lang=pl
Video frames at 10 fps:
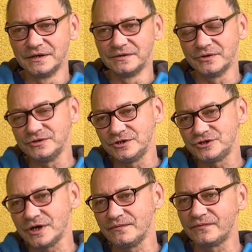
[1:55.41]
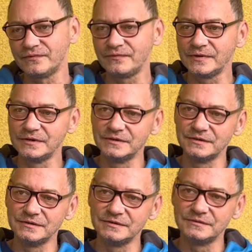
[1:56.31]
No i dzisiaj w,
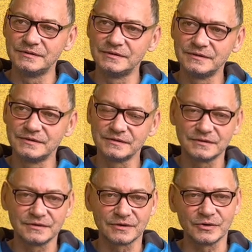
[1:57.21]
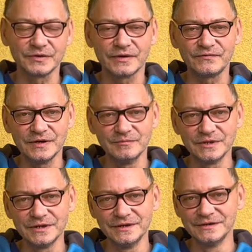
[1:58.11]
yy, oglądam film
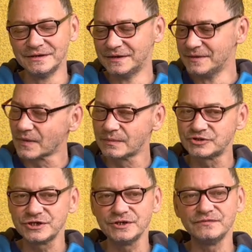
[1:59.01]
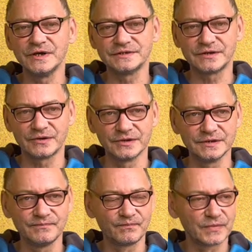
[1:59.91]
przeciwnej strony,